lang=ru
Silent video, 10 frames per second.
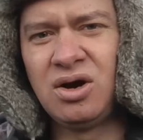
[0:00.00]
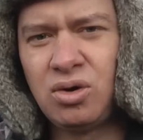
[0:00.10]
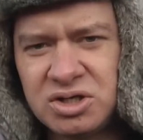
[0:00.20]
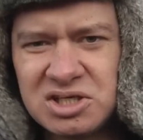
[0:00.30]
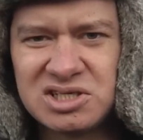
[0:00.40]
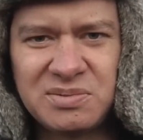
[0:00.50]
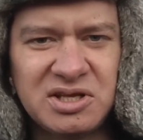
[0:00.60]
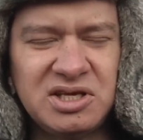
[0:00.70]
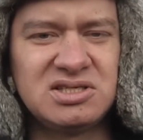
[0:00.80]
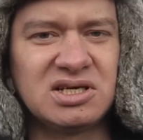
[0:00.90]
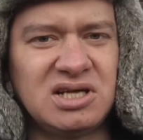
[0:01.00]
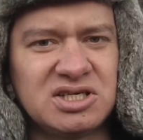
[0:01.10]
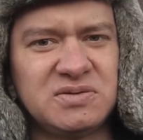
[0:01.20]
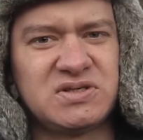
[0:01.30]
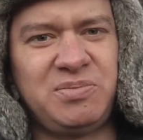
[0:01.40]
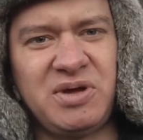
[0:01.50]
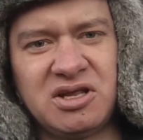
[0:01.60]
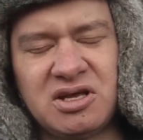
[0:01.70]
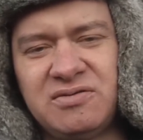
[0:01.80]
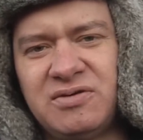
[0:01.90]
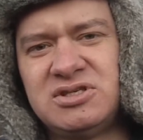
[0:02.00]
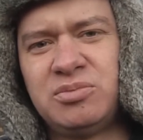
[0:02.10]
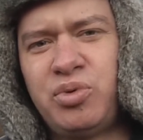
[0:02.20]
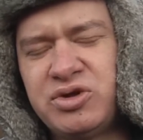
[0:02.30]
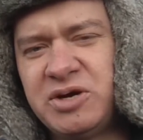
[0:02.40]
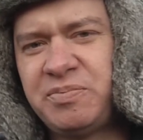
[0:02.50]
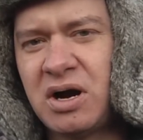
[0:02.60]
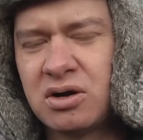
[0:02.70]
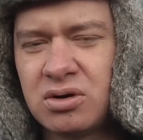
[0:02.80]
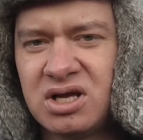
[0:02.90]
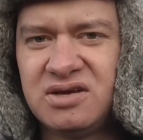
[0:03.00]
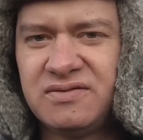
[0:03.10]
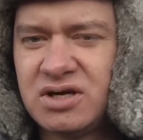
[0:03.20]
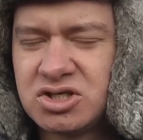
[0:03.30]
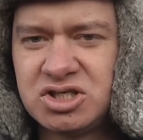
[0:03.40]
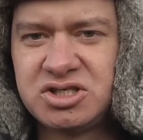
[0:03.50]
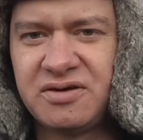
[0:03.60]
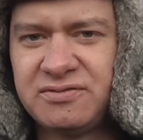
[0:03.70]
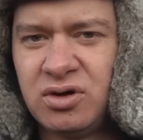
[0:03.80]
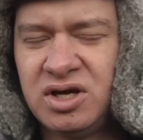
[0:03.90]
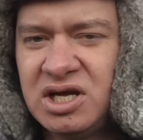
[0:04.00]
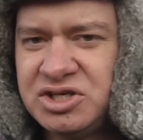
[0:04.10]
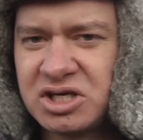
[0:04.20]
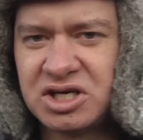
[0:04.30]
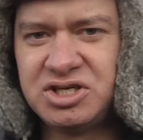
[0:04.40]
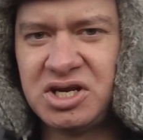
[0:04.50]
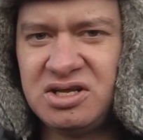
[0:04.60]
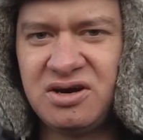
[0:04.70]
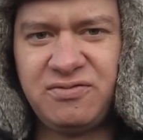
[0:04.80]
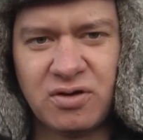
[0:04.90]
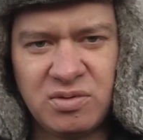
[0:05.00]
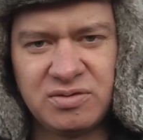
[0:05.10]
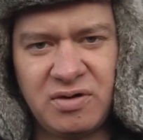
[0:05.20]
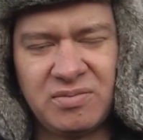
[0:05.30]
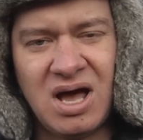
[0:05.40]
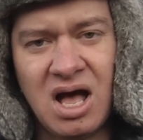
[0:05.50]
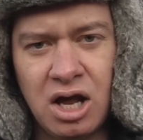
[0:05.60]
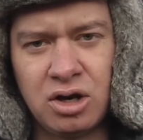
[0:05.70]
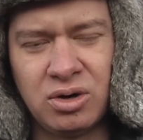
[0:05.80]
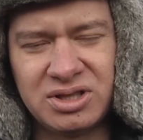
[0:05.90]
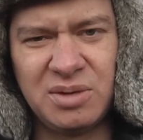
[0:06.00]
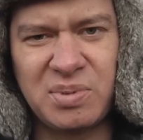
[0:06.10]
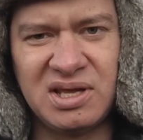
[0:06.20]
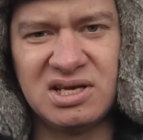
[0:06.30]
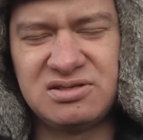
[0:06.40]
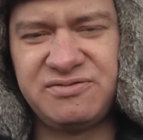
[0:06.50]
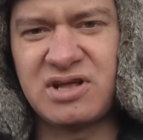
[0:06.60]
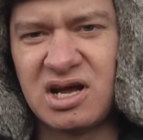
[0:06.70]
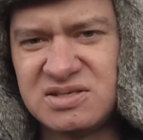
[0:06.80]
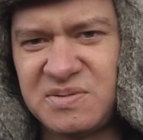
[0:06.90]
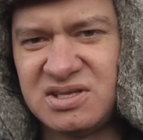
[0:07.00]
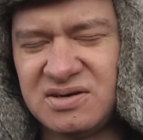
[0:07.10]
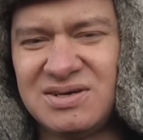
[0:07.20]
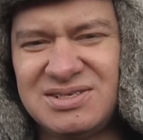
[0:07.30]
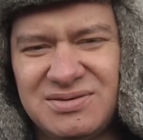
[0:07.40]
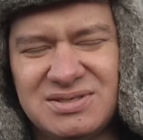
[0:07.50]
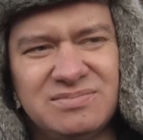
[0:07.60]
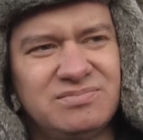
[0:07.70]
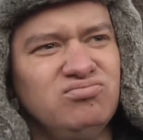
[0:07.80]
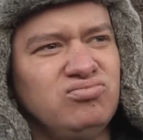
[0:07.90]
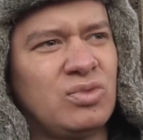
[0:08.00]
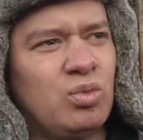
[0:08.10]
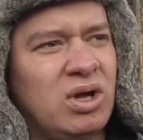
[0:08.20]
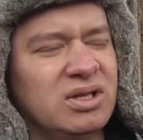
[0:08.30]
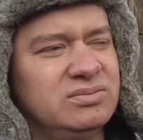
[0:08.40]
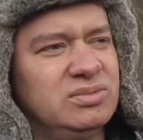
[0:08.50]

Хочется обратиться к нашим соперникам. Будьте поаккуратнее в нашей штрафной, иначе Хачериди оформит вам льготный проезд в транспорте. Вот.